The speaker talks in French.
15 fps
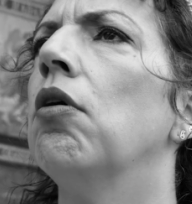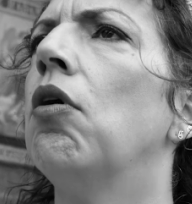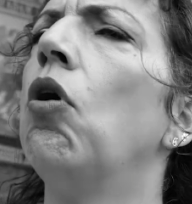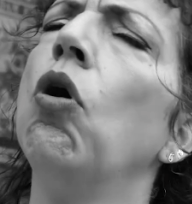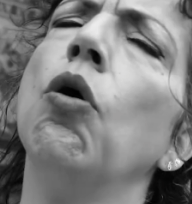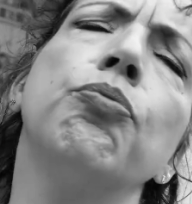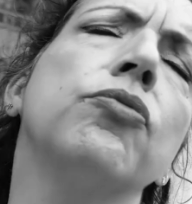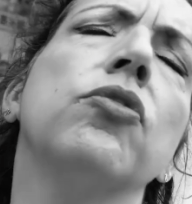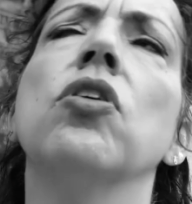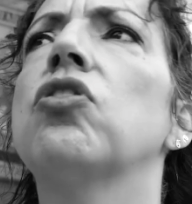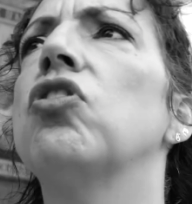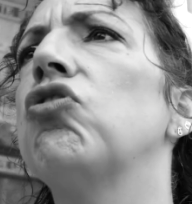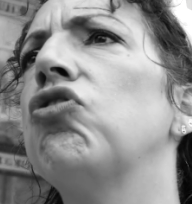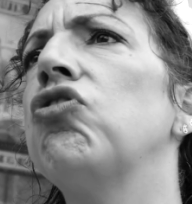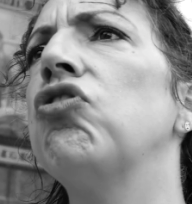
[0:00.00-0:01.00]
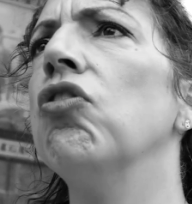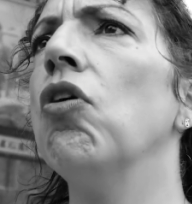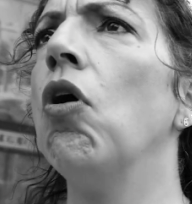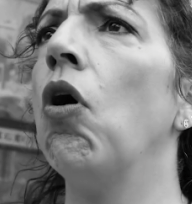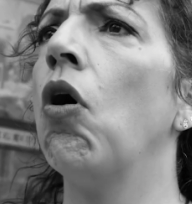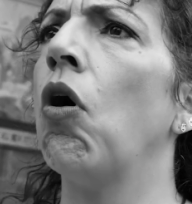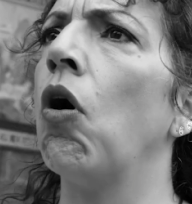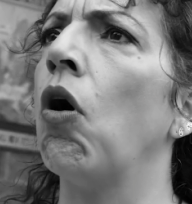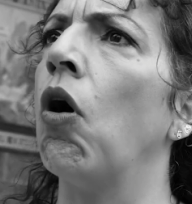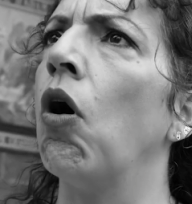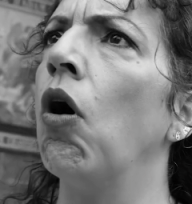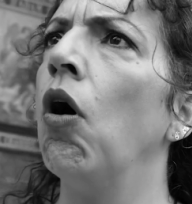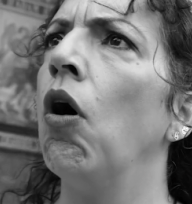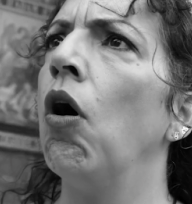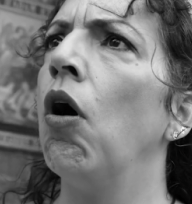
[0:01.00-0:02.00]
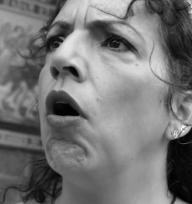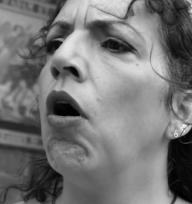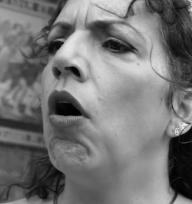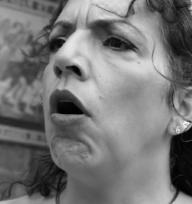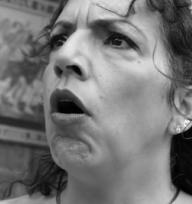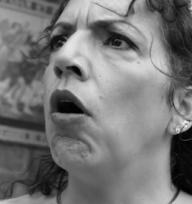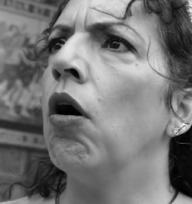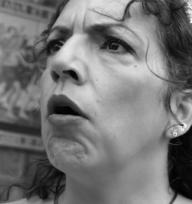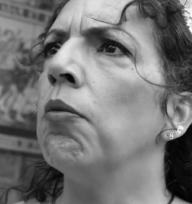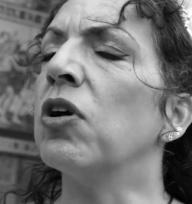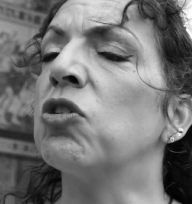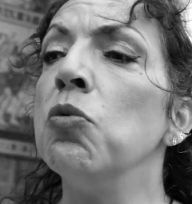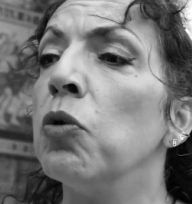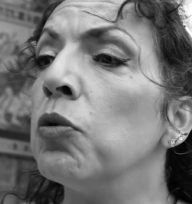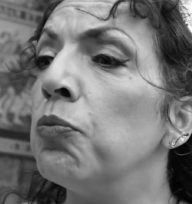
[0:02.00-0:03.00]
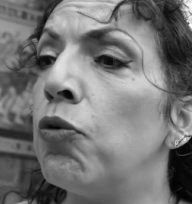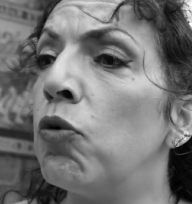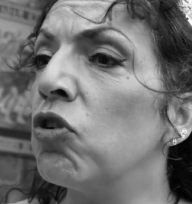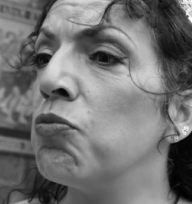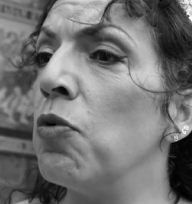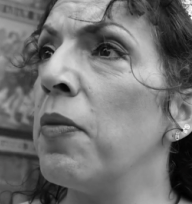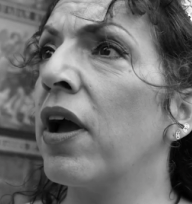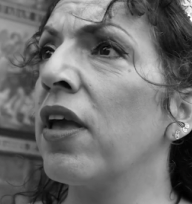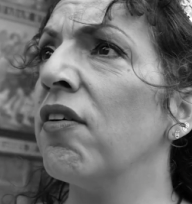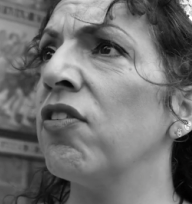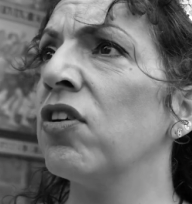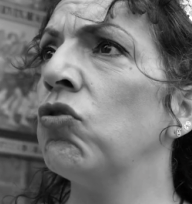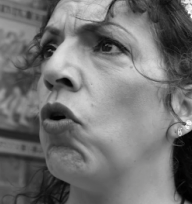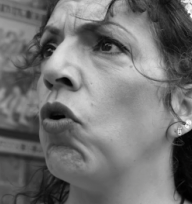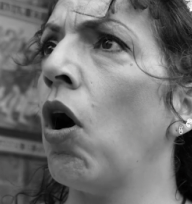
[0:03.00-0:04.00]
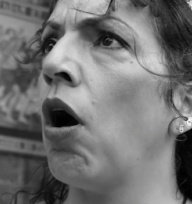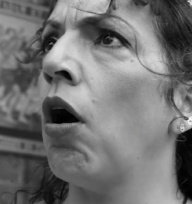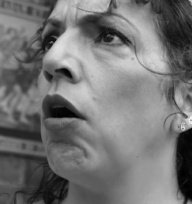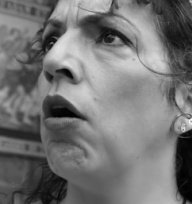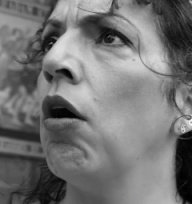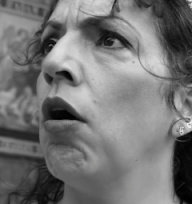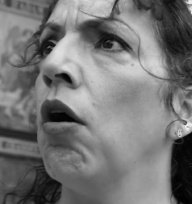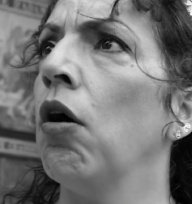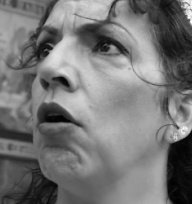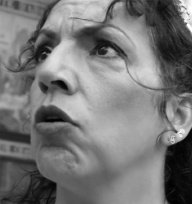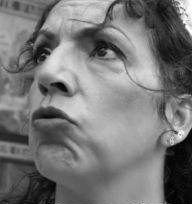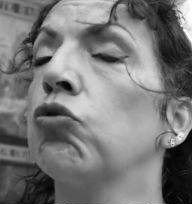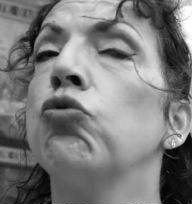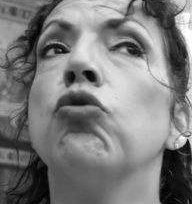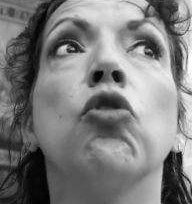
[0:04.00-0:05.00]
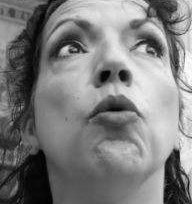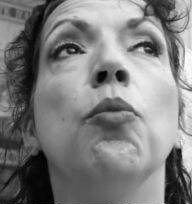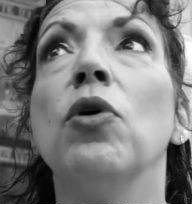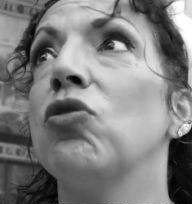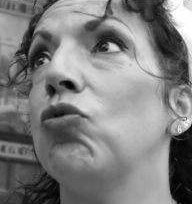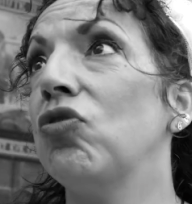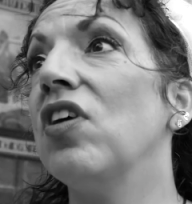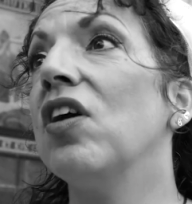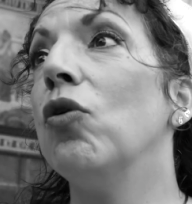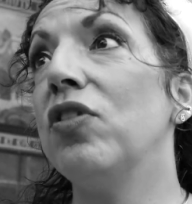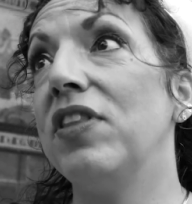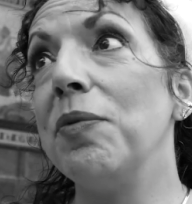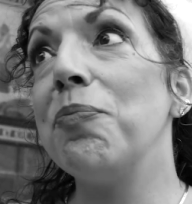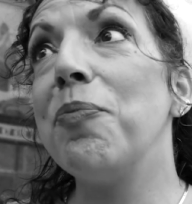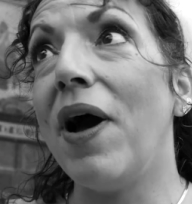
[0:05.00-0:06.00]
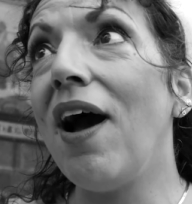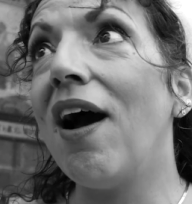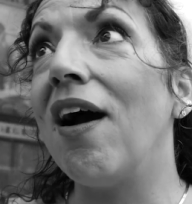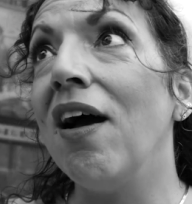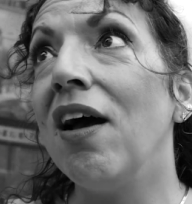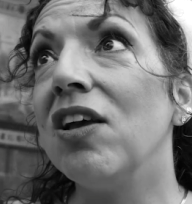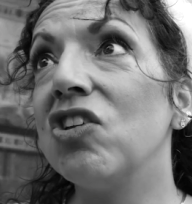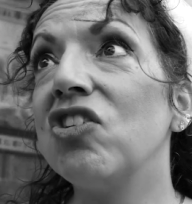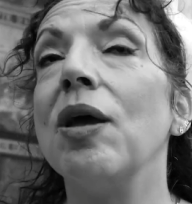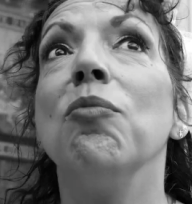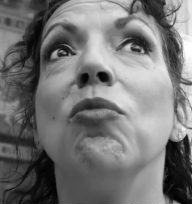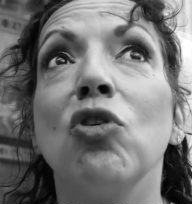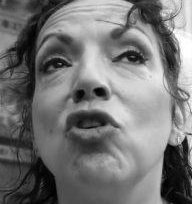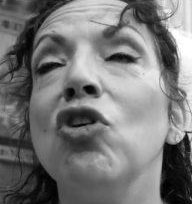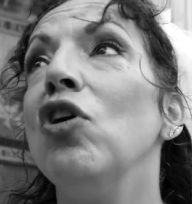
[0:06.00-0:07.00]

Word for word: Oh putain, t'es chiant Quoi Bah je me demande pourquoi je me marie avec toi. Surtout que moi, tu sais, au départ, j'aime que